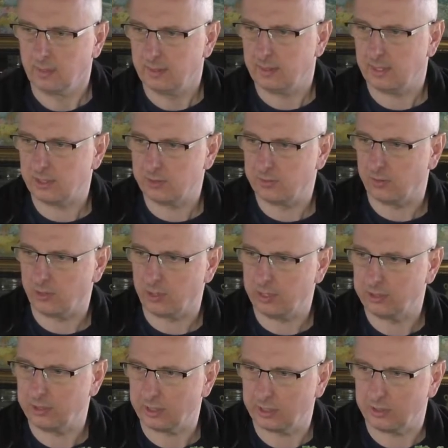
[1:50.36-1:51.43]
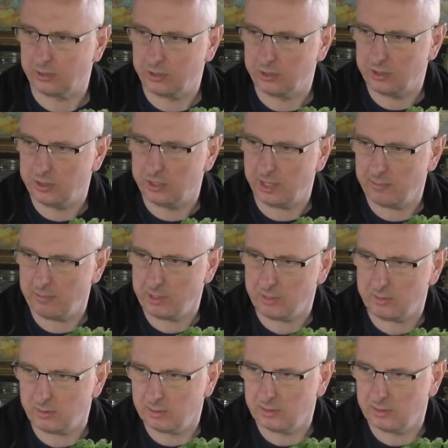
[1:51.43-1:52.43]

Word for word: Nasz woreczek z ziemią.